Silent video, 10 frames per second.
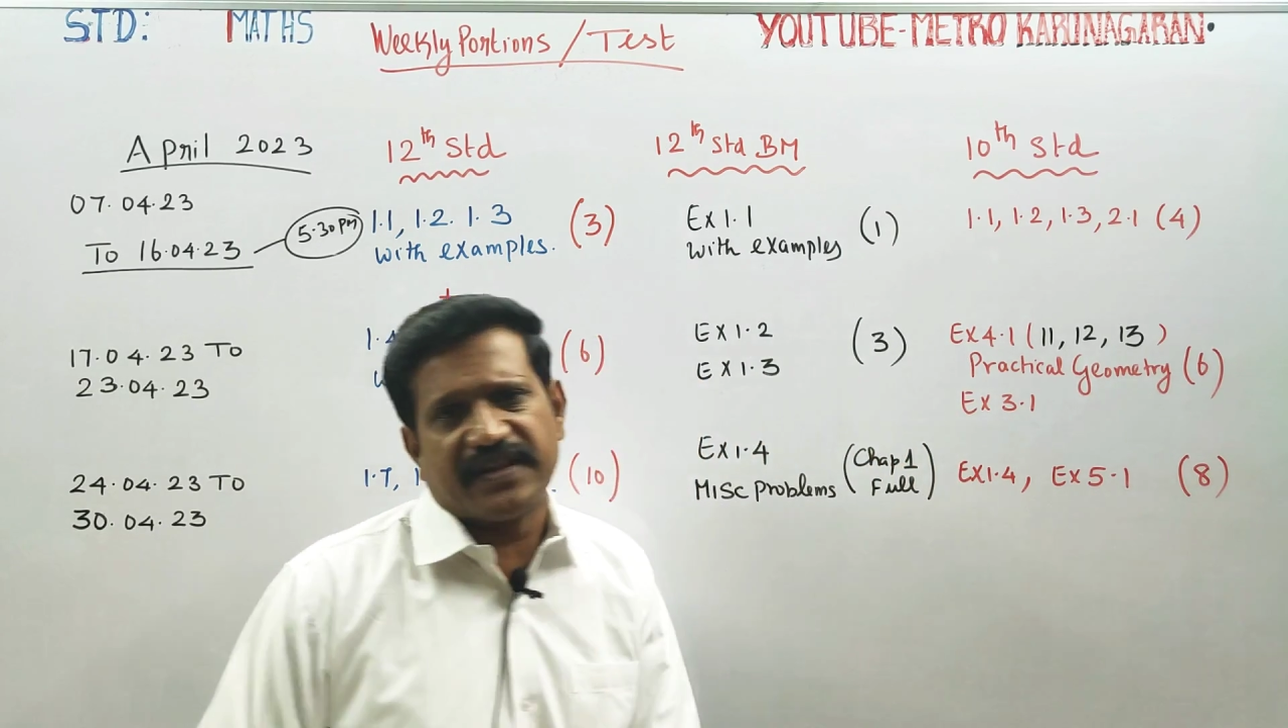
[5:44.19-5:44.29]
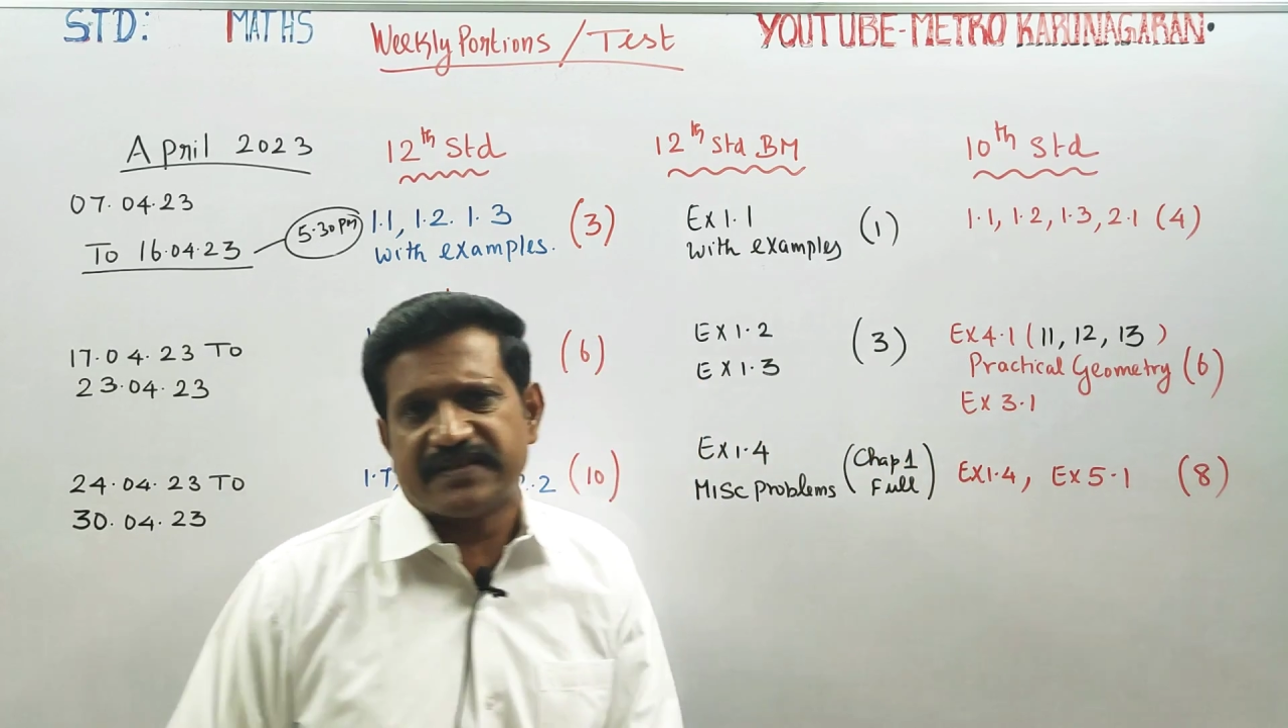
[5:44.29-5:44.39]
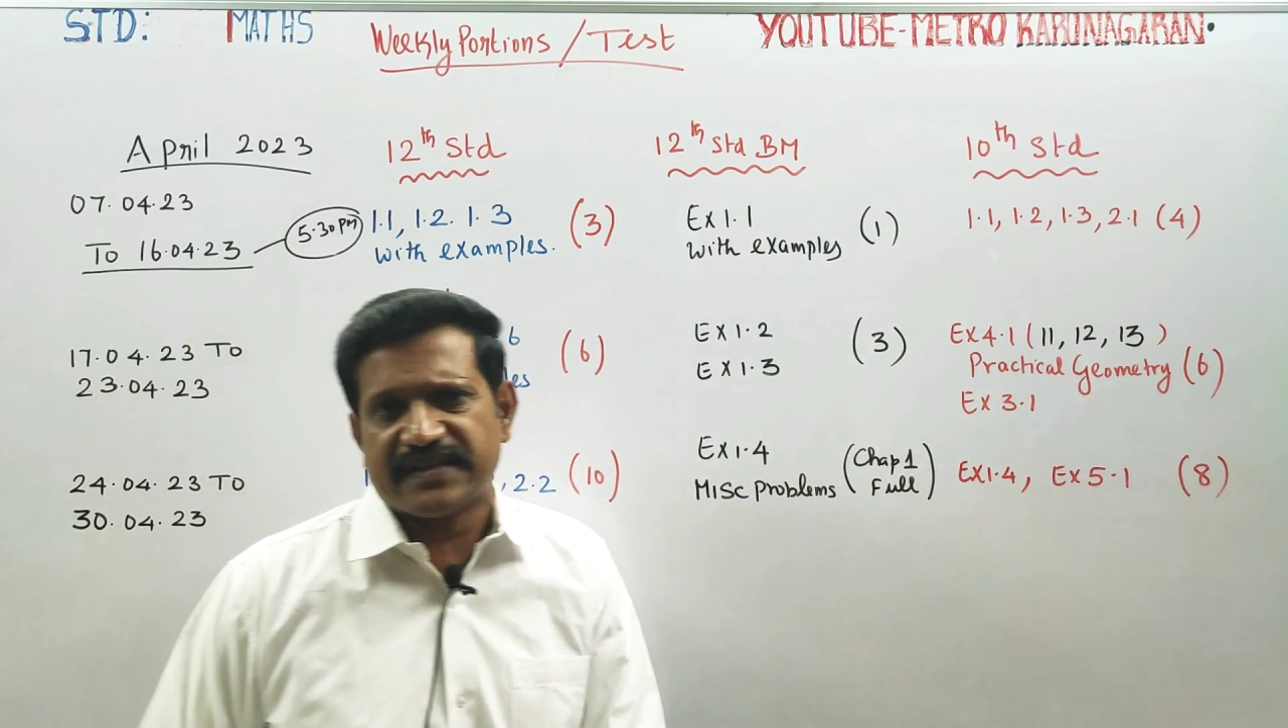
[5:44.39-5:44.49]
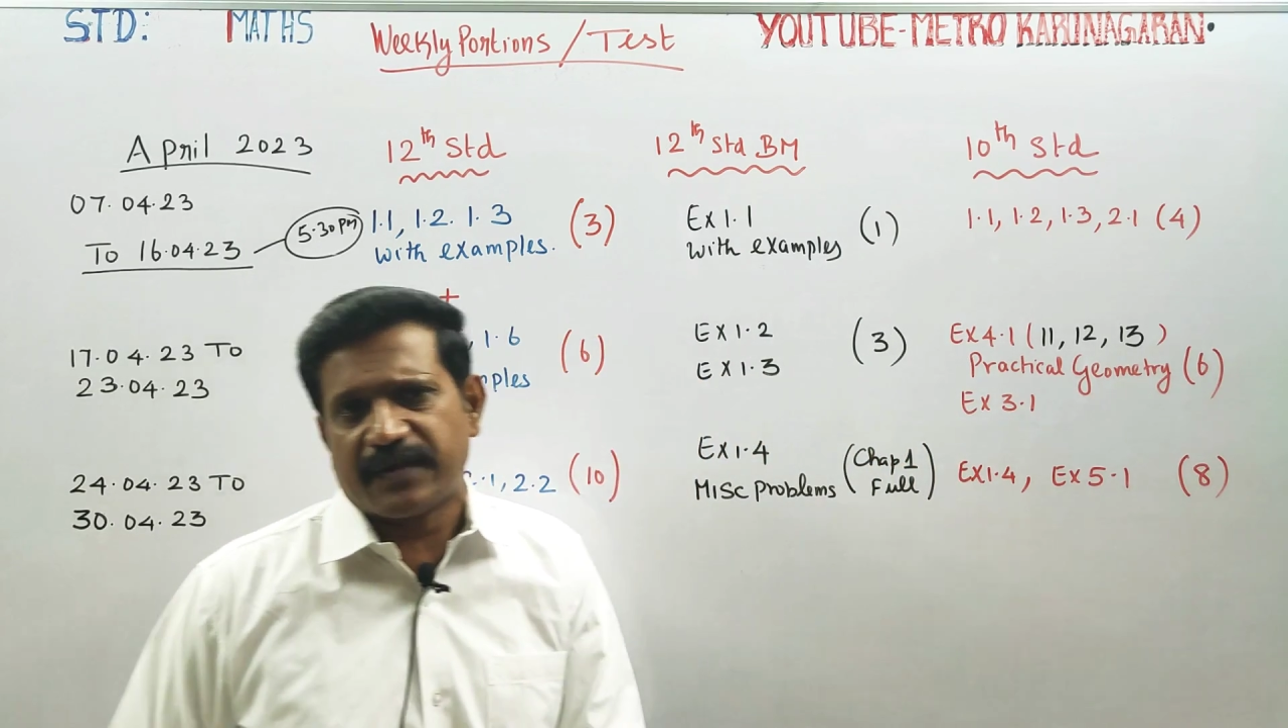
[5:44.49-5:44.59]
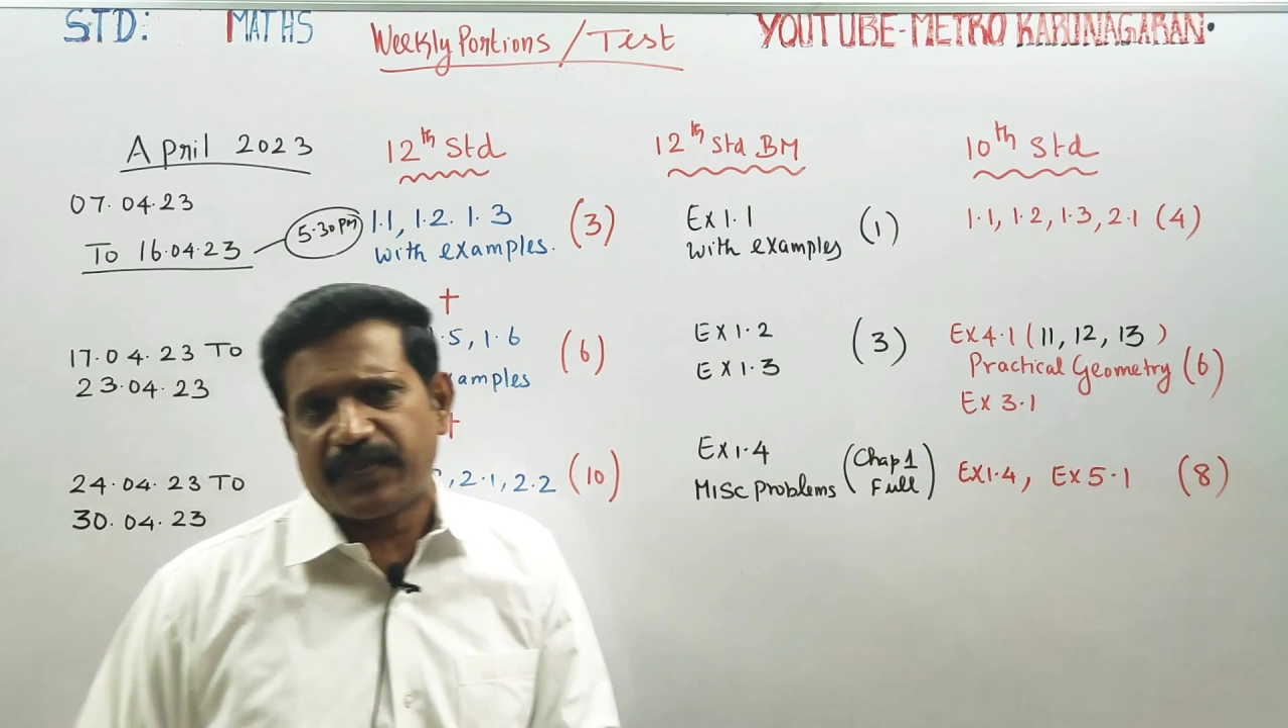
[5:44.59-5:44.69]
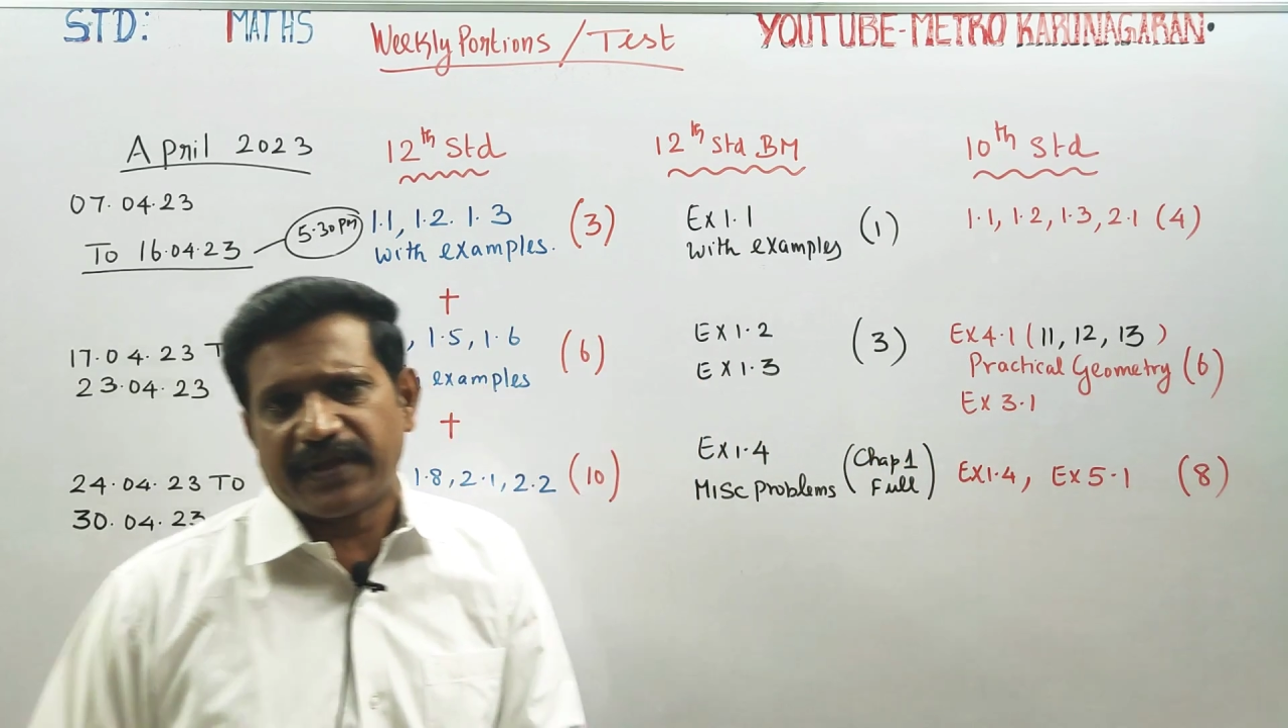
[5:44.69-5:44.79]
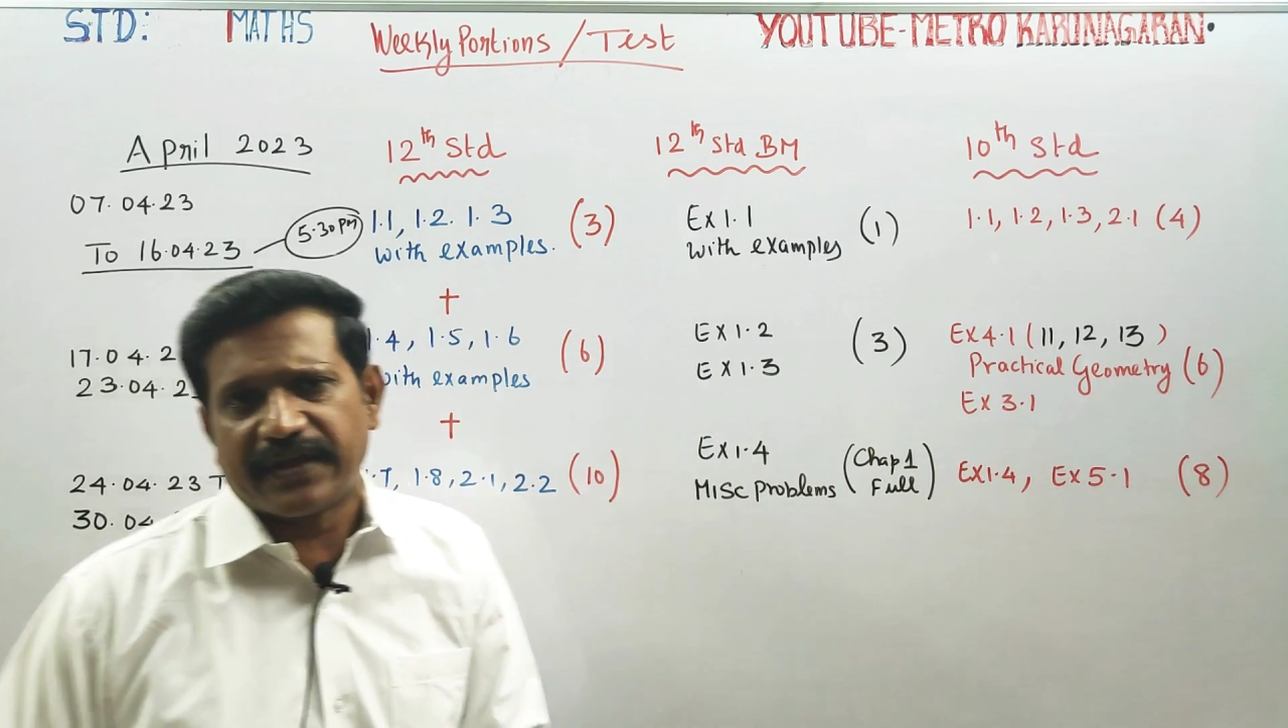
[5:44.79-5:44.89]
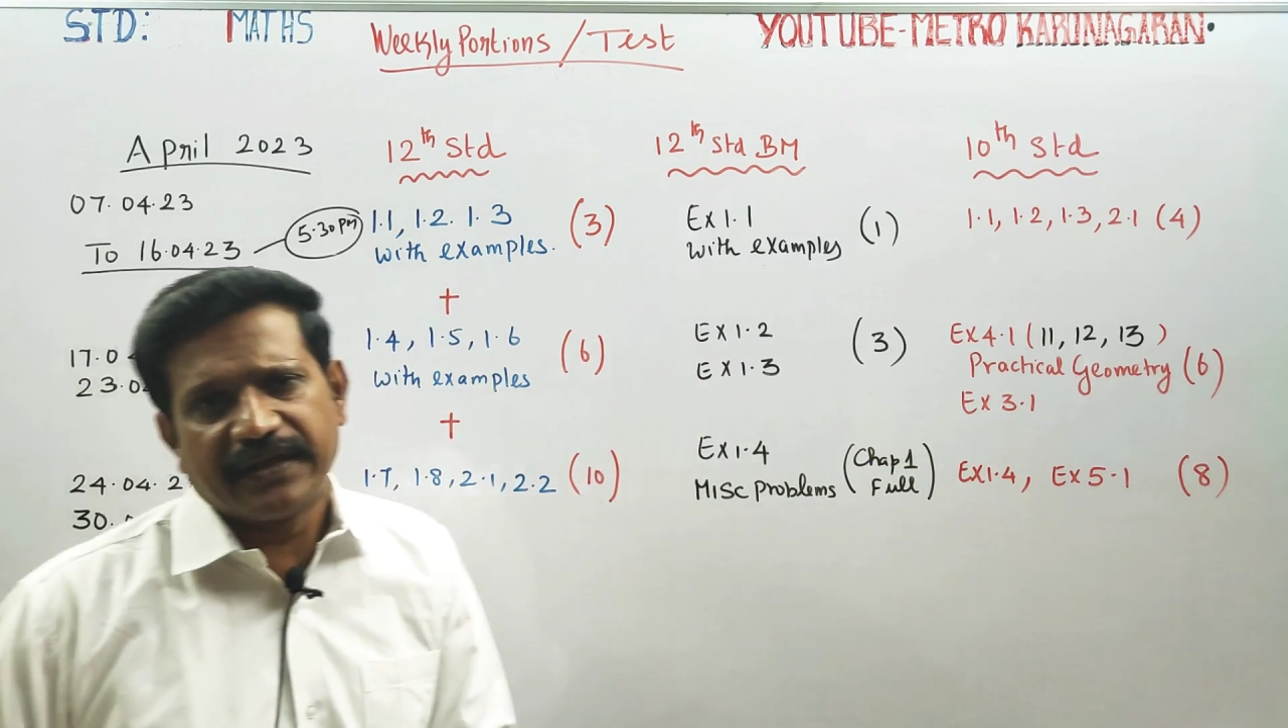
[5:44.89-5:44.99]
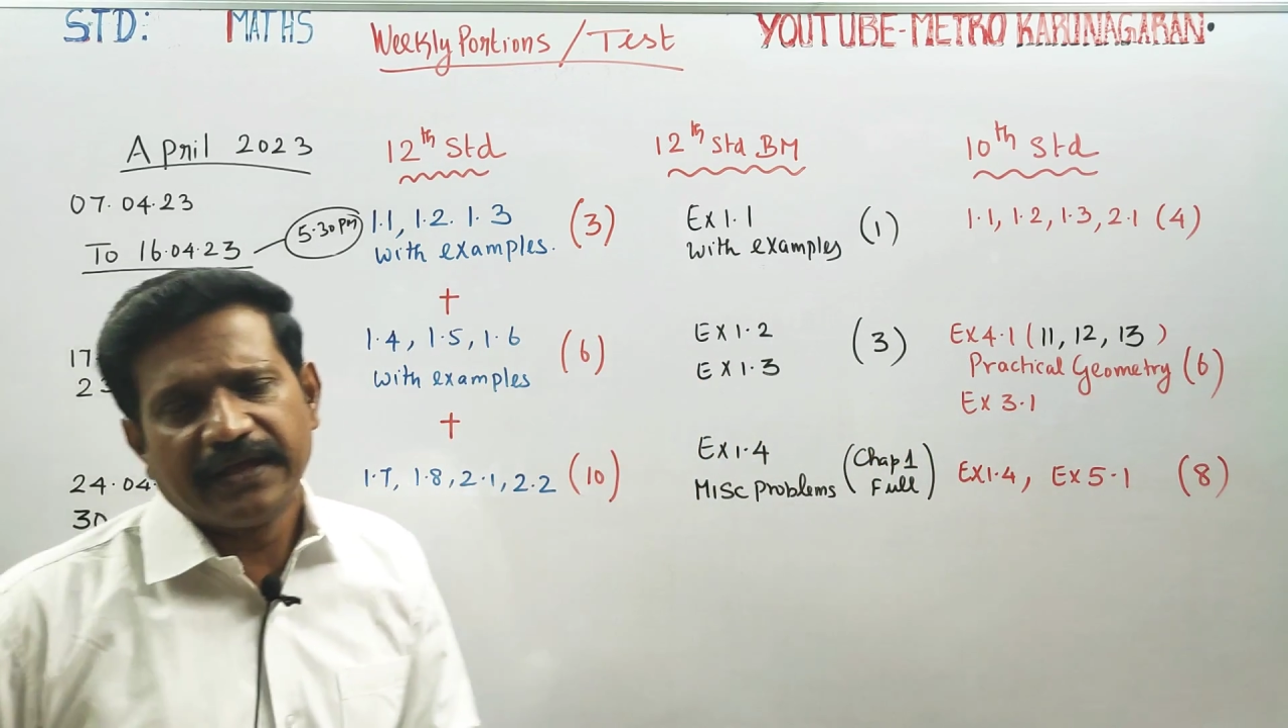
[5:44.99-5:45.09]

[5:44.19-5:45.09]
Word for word: சீரியஸாக இருப்பீங்க